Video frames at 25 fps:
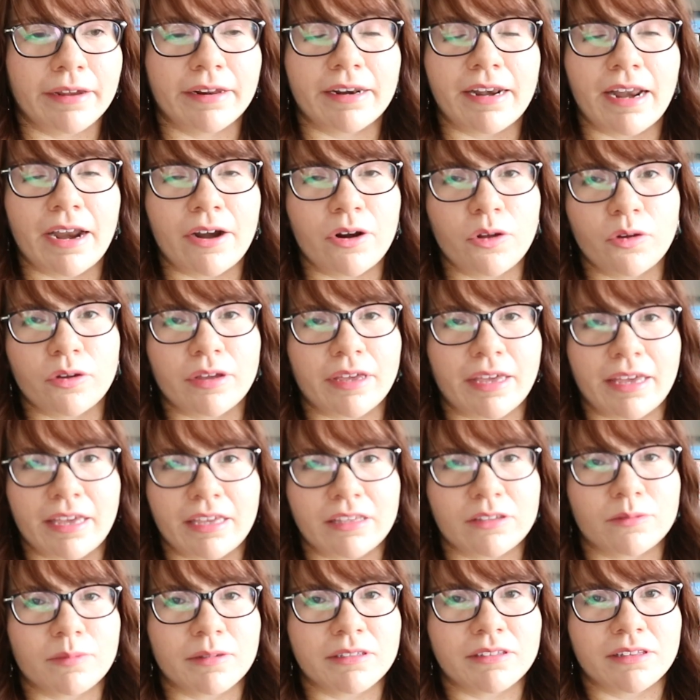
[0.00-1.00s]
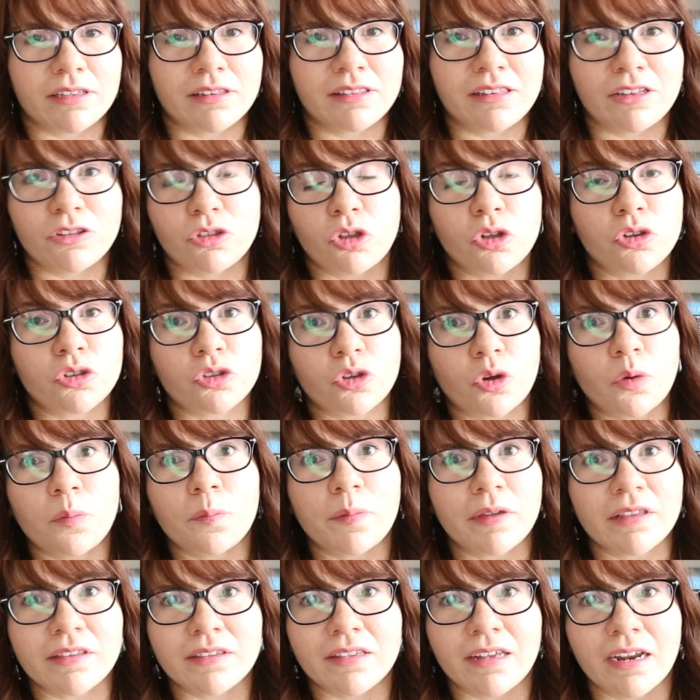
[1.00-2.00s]
Claro que es bastante
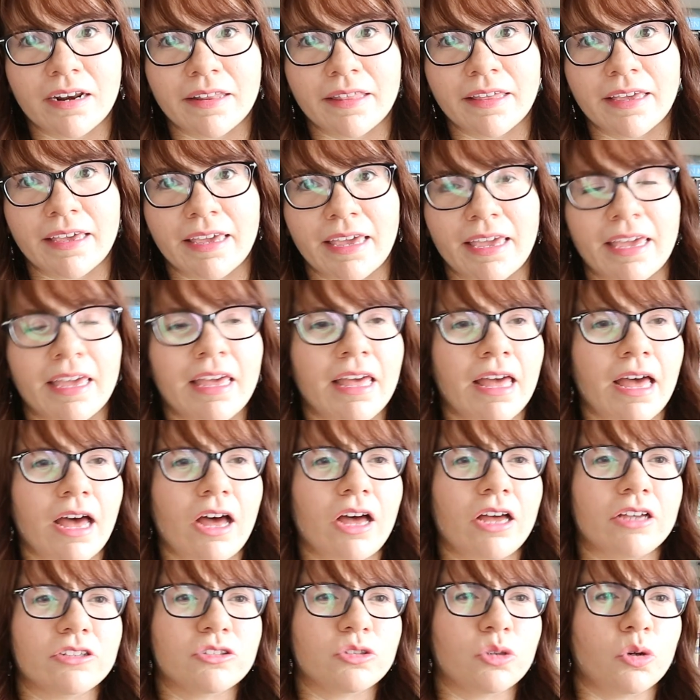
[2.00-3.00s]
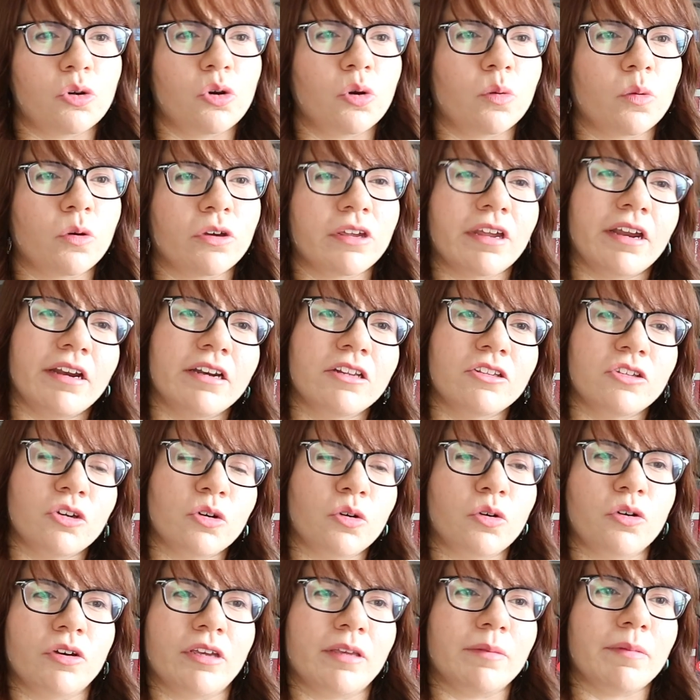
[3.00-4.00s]
tonto pensar de que, ah, solo voy a ir
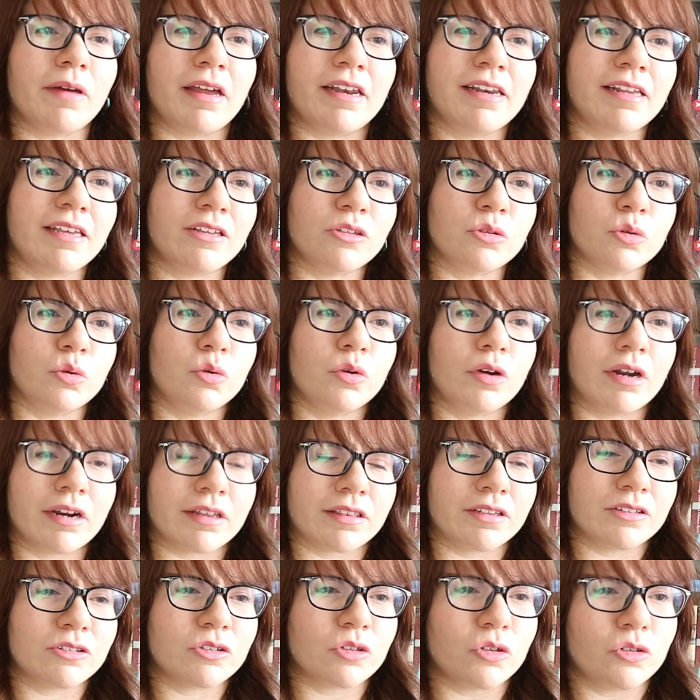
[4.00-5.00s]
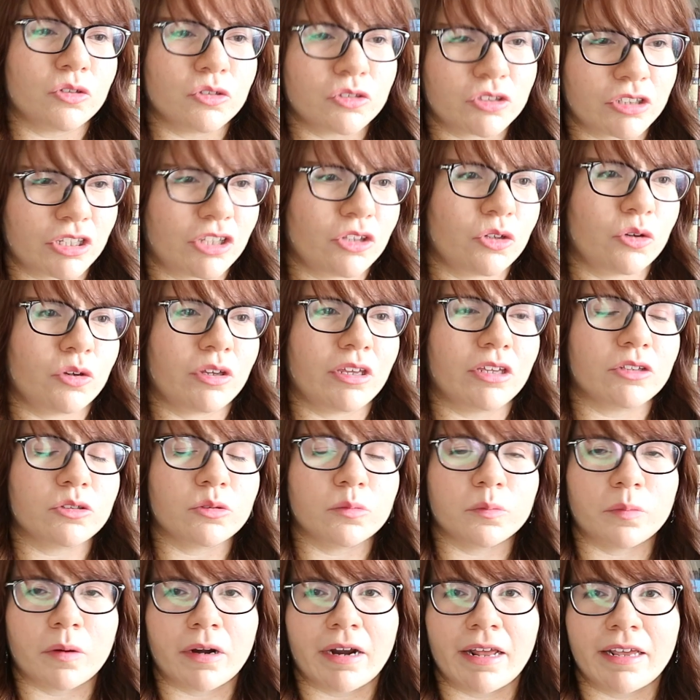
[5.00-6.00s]
yo y Bali es un lugar desconocido y
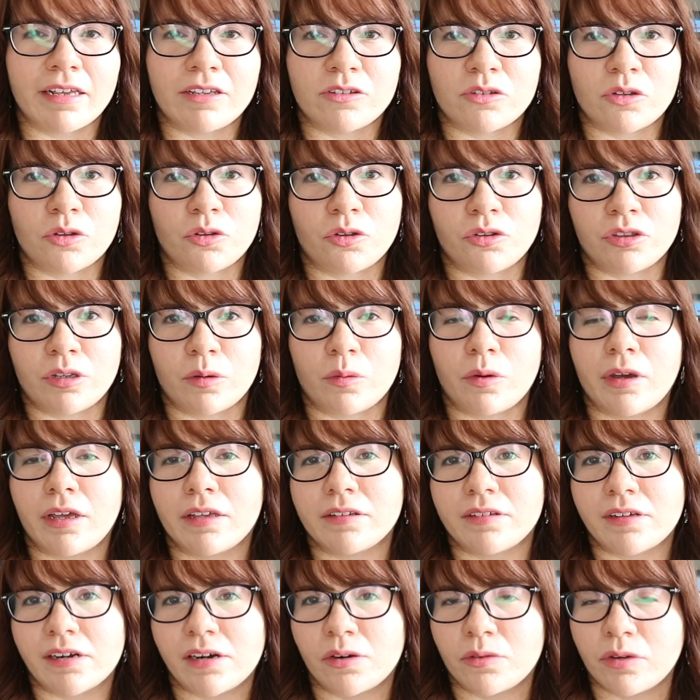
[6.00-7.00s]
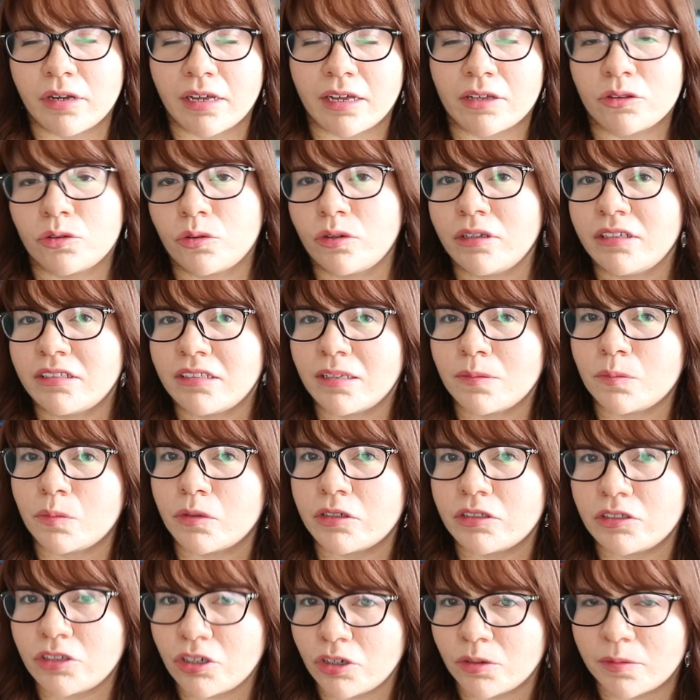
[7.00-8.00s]
es un paraíso donde voy a ser la única turista,
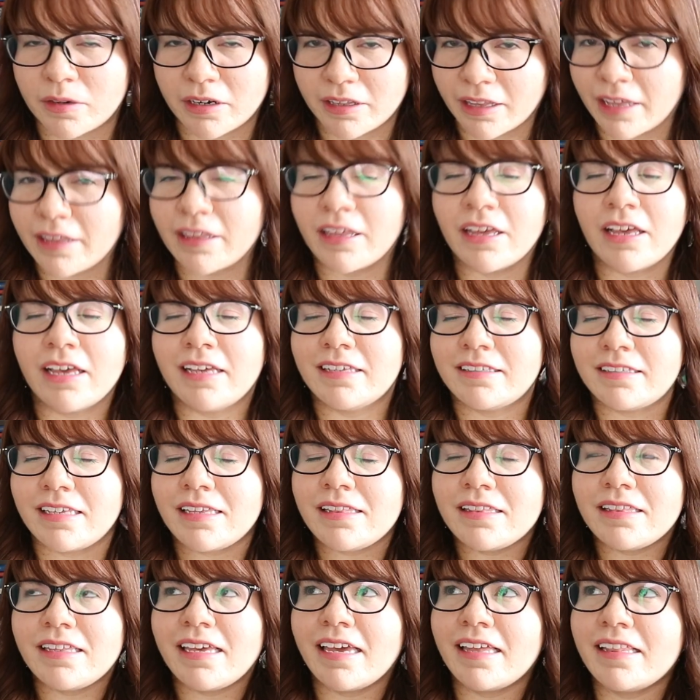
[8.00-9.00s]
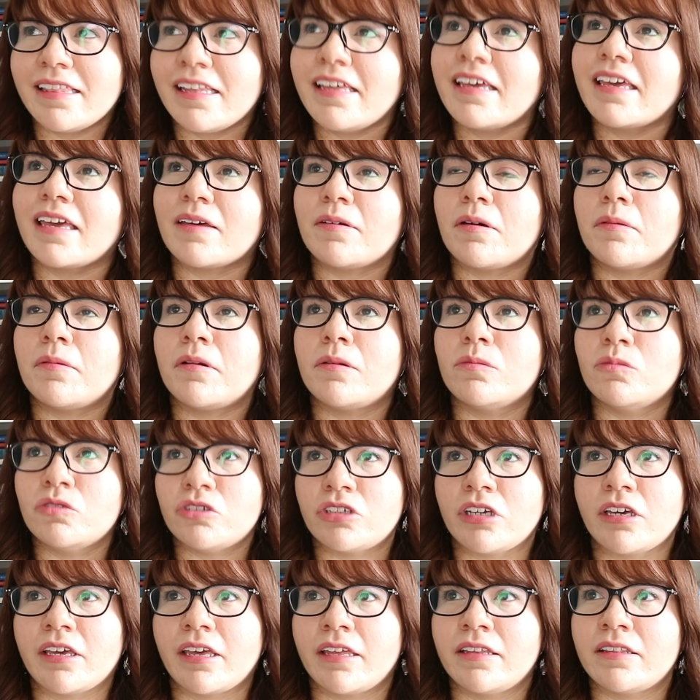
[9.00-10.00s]
pues no, ¿verdad? Se entiende que va a haber
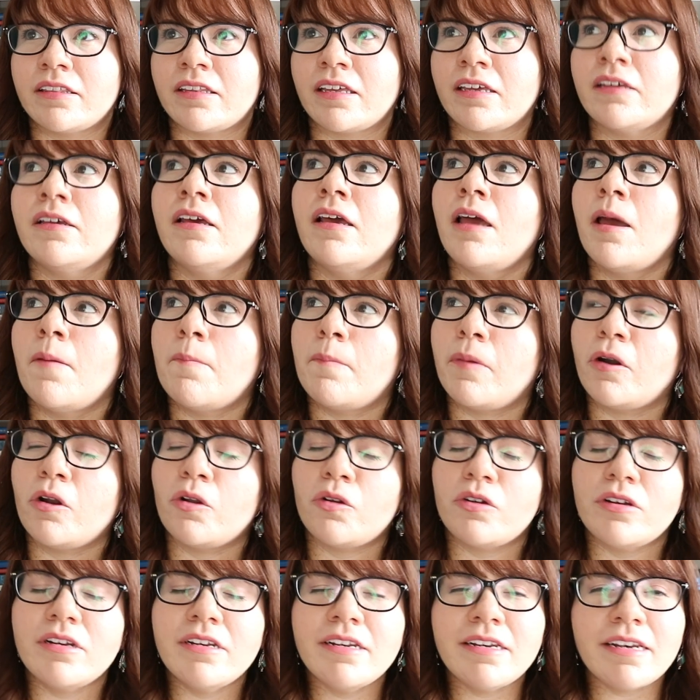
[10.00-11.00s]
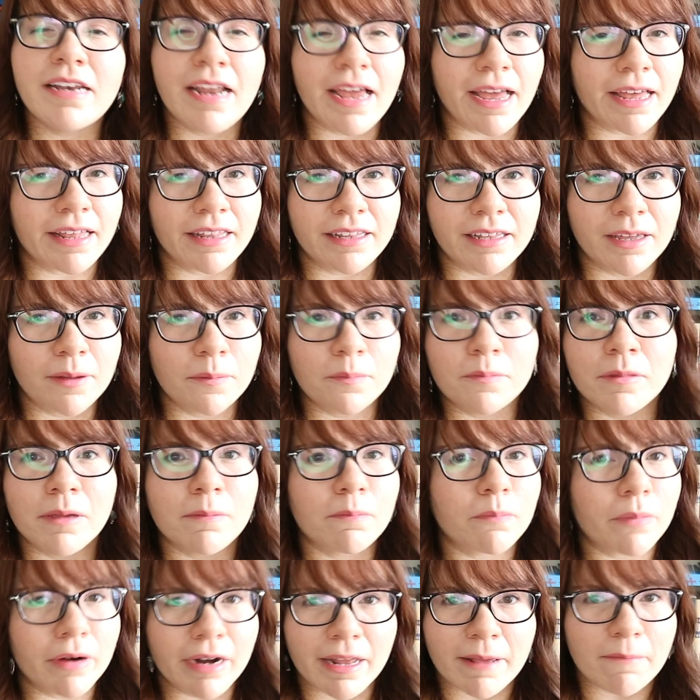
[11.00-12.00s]
mucha gente, pero nada
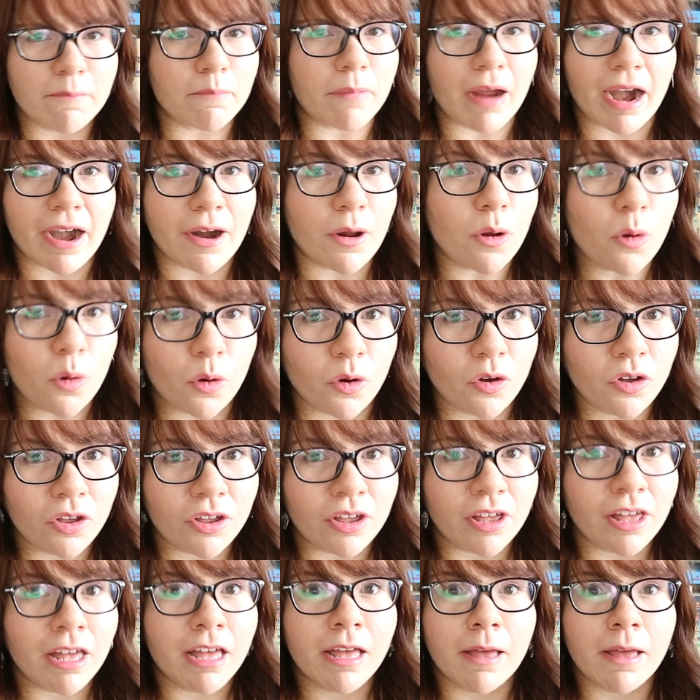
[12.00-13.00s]
me preparó